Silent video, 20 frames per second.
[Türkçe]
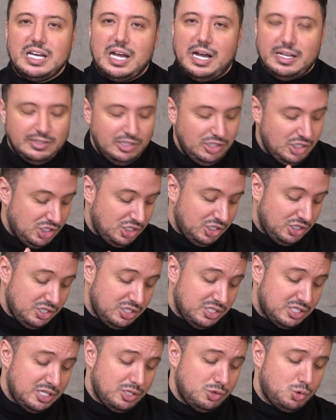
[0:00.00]
kendi
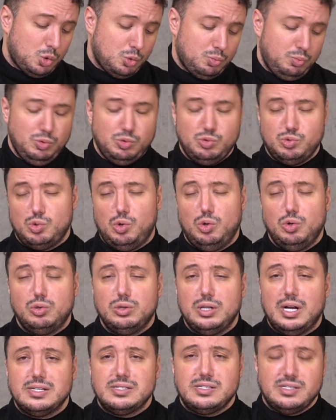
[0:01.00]
işinizde çok büyük
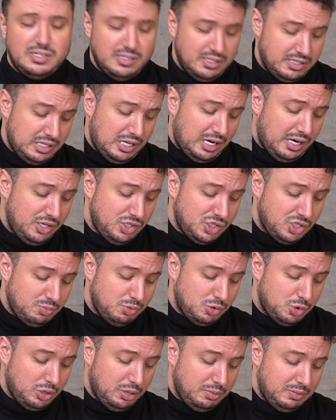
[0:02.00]
zorluklar, sıkıntılar
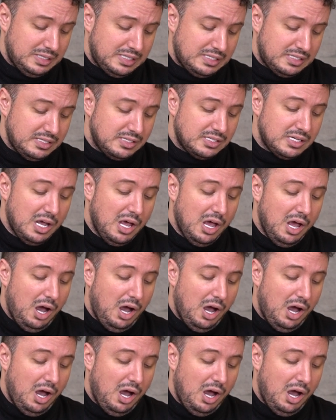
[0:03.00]
yaşamış olabilirsiniz.